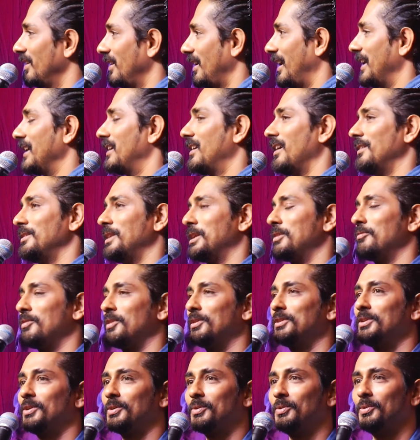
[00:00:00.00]
லைகா
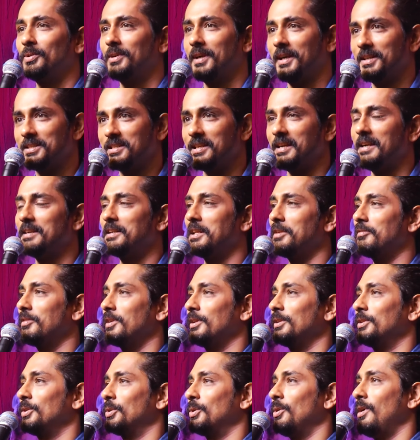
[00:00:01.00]
நிறுவனத்துக்கும் ரெட் ஜாயின்
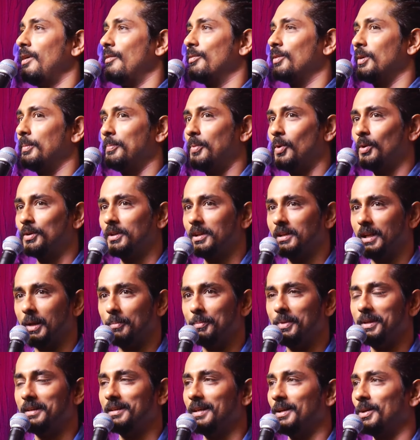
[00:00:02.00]
நிறுவனத்துக்கும் அவங்க போட்ட
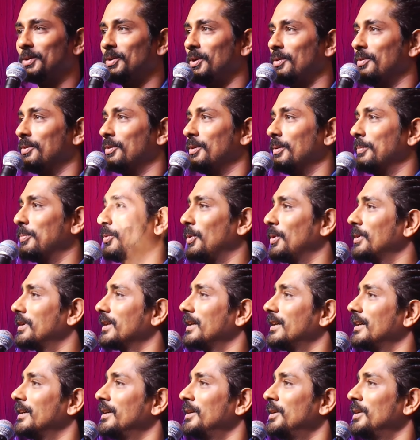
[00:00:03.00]
நம்பிக்கைக்கும் அவங்க போட்ட